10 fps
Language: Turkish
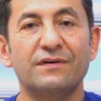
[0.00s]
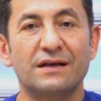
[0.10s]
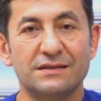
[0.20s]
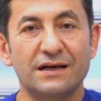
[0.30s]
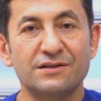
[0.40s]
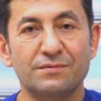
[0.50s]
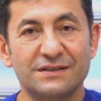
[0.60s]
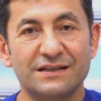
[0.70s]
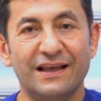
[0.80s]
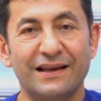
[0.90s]
fazla
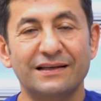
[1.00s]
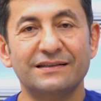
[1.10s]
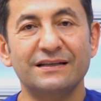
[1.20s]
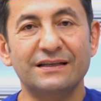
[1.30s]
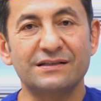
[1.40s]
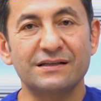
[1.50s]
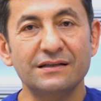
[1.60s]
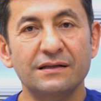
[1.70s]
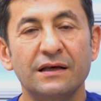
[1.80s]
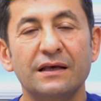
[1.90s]
açması gerektiği
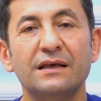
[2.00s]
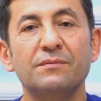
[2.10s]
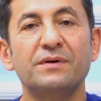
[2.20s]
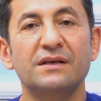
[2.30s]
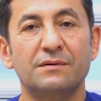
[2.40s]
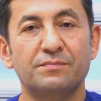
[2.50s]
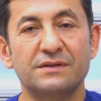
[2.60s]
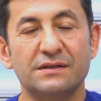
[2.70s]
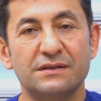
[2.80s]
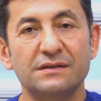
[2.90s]
için ipin
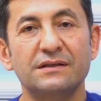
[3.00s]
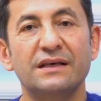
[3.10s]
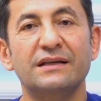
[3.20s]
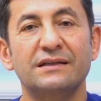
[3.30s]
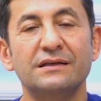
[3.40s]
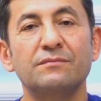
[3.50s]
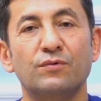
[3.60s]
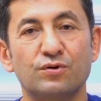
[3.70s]
yapısını, yerini